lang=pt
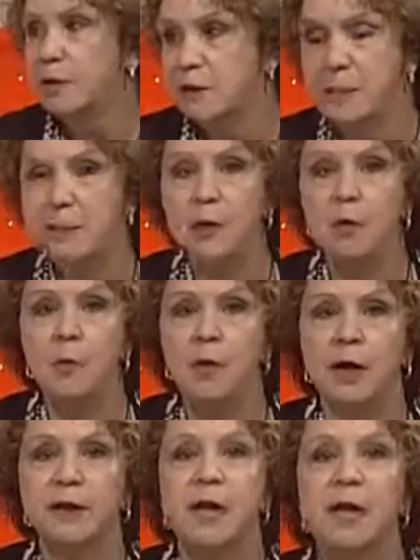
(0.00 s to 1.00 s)
sempre
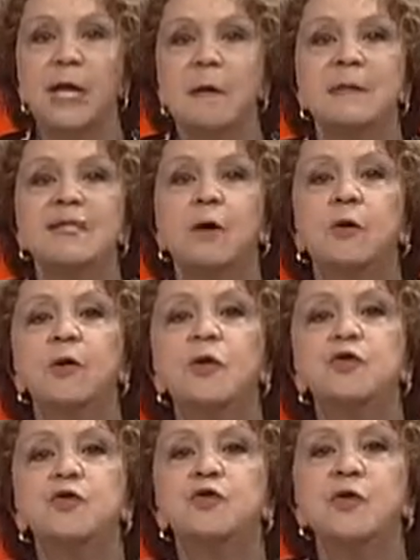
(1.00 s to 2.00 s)
incomoda. Mas agora
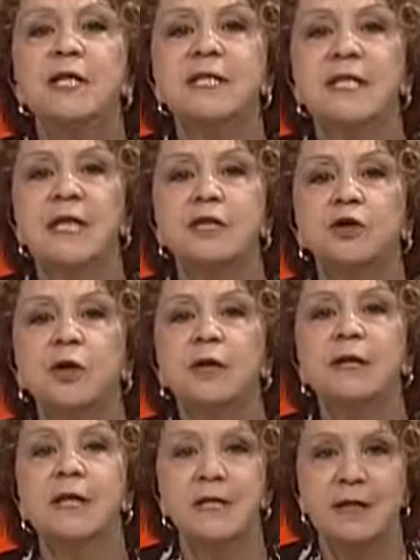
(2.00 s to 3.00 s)
nós vamos conhecer a
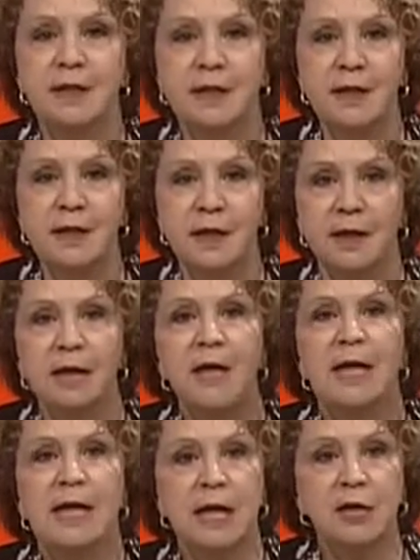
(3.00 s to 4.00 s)
história da Cecília.
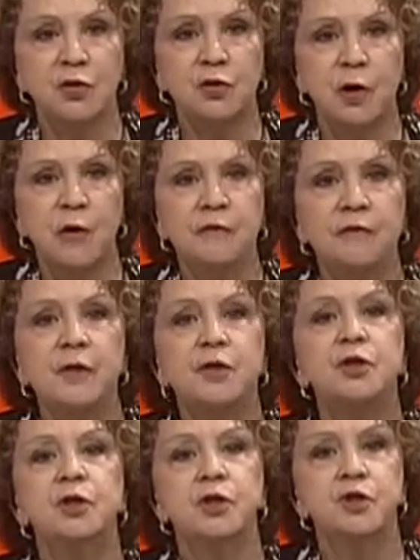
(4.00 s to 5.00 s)
Ela sofre
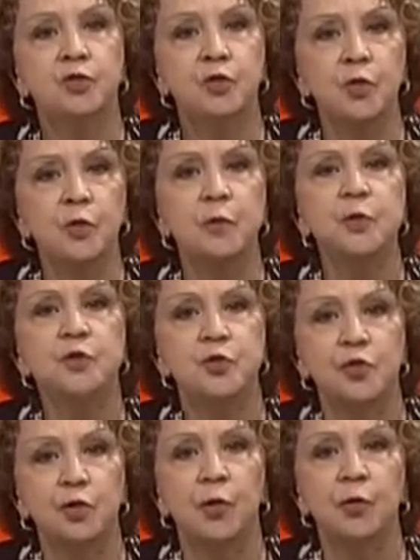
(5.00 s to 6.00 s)
de distúrbios do
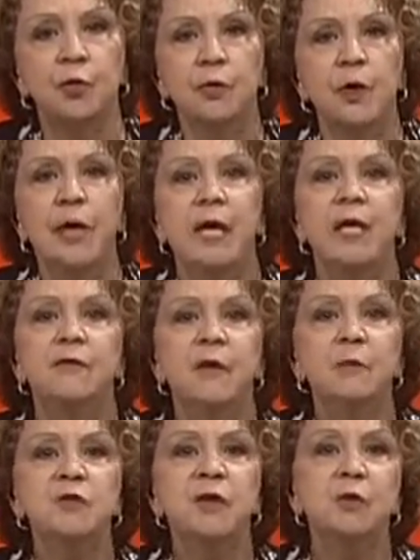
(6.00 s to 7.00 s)
sono e
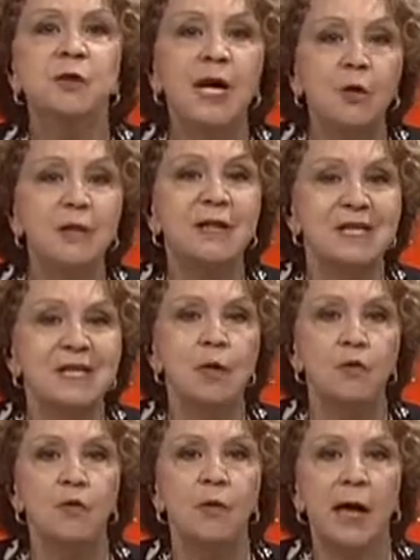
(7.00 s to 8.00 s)
vamos ver o que
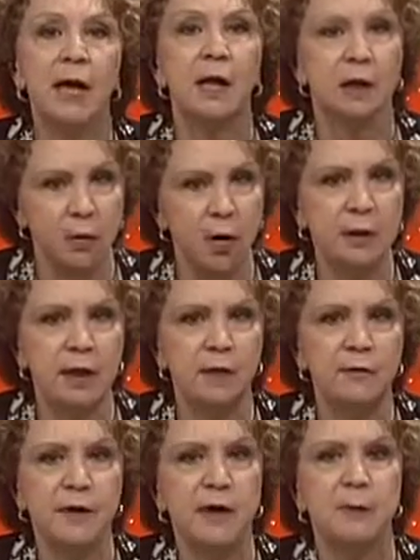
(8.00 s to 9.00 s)
aconteceu com ela. Roda aí o
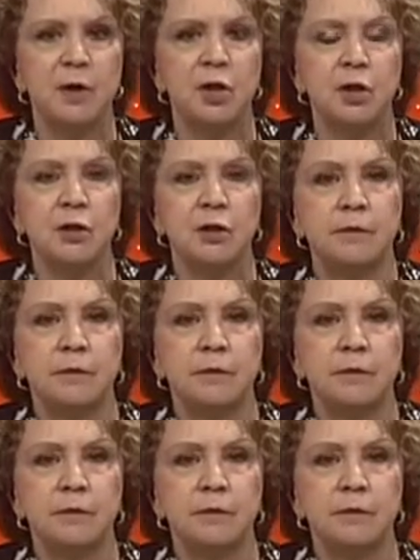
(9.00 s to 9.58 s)
VT pra gente.